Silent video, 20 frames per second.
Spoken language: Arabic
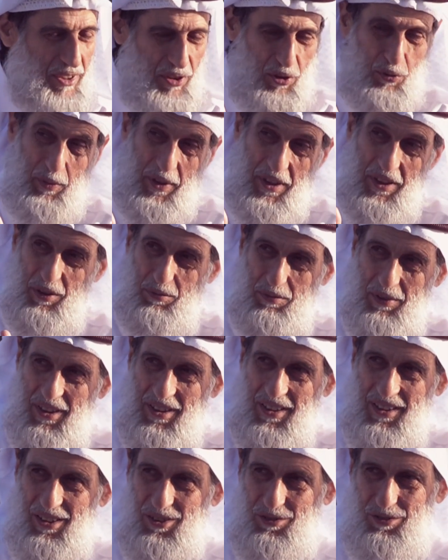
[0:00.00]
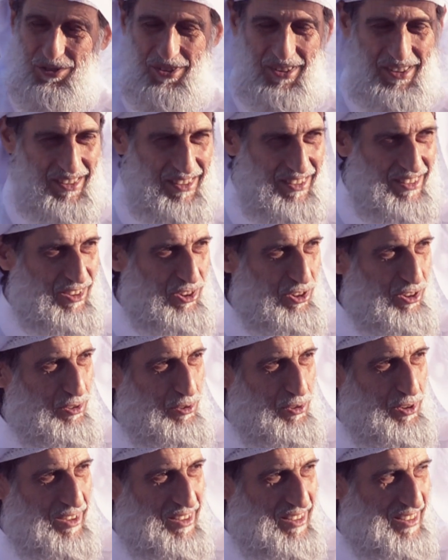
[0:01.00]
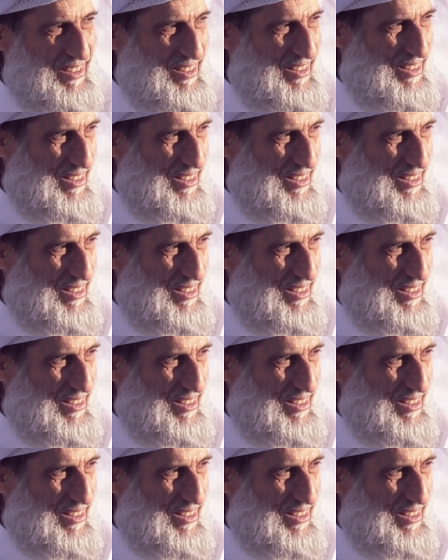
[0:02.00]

أمية بن خلف أنا